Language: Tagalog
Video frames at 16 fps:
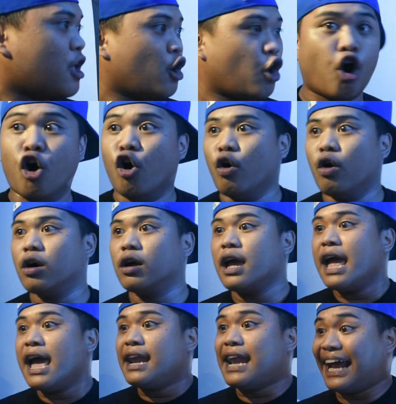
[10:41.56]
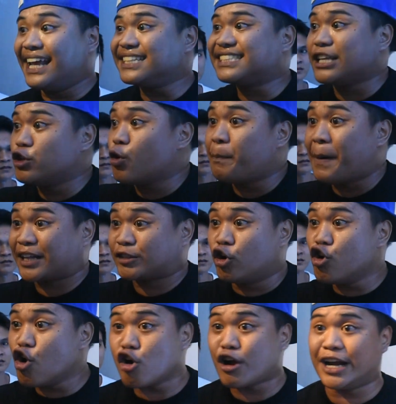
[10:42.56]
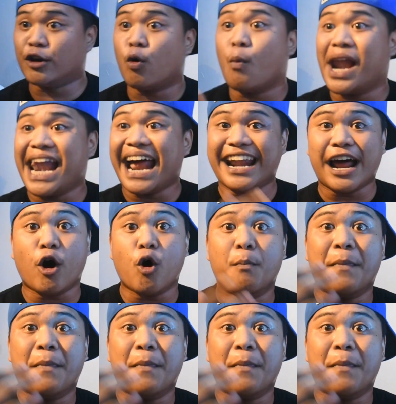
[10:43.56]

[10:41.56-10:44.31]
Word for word: Oh, lahisin nung pagdungugan nung wala na ko